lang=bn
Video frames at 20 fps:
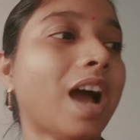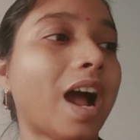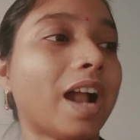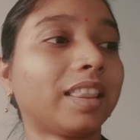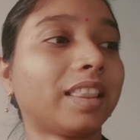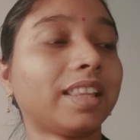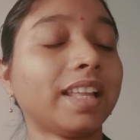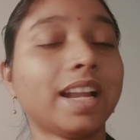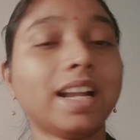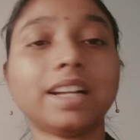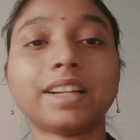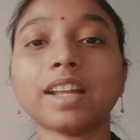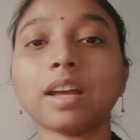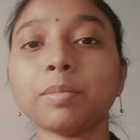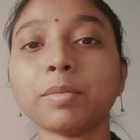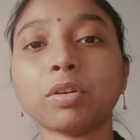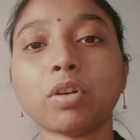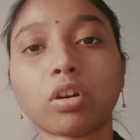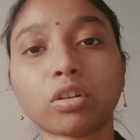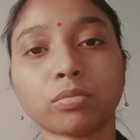আর তেলটা
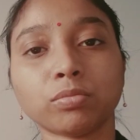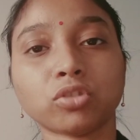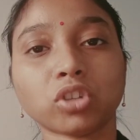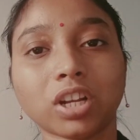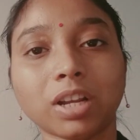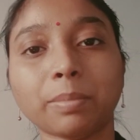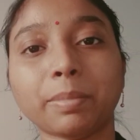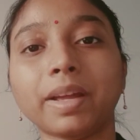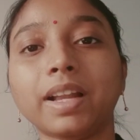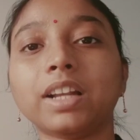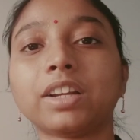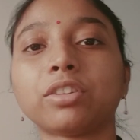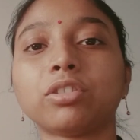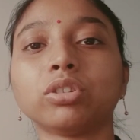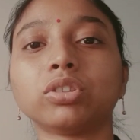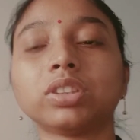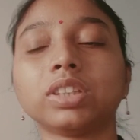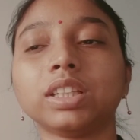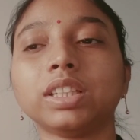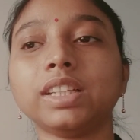আমি গরম জলে মেল্ট
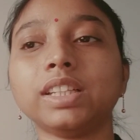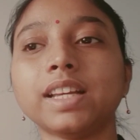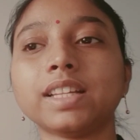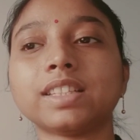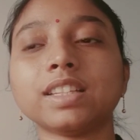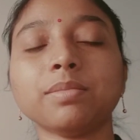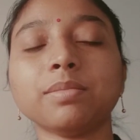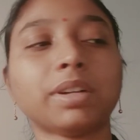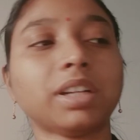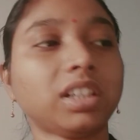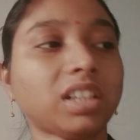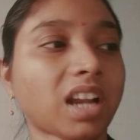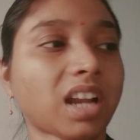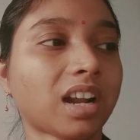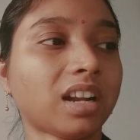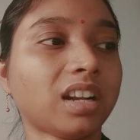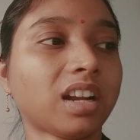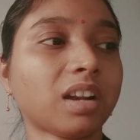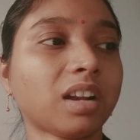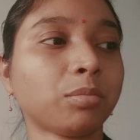করতে দিয়েছি মানে
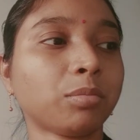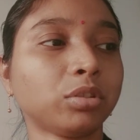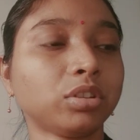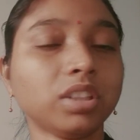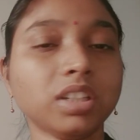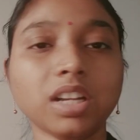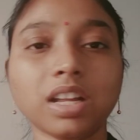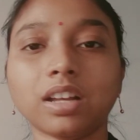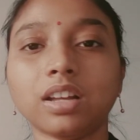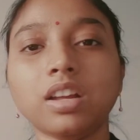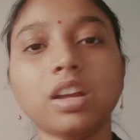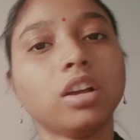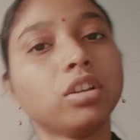ঠান্ডার মধ্যে না